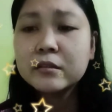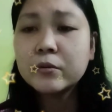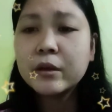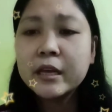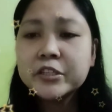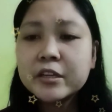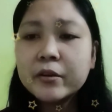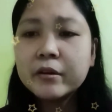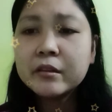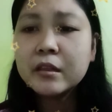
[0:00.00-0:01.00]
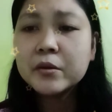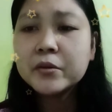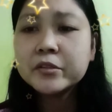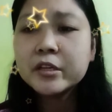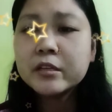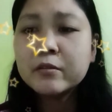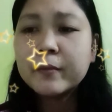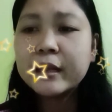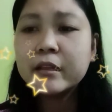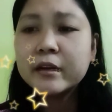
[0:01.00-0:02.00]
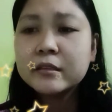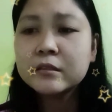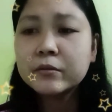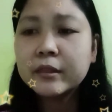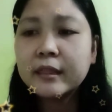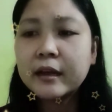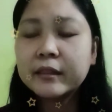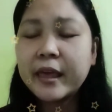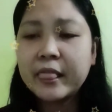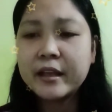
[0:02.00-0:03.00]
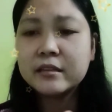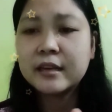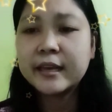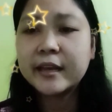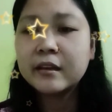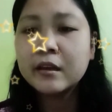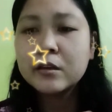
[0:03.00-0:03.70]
So, chinek ko rin dito yung change of address, contact details, ayan.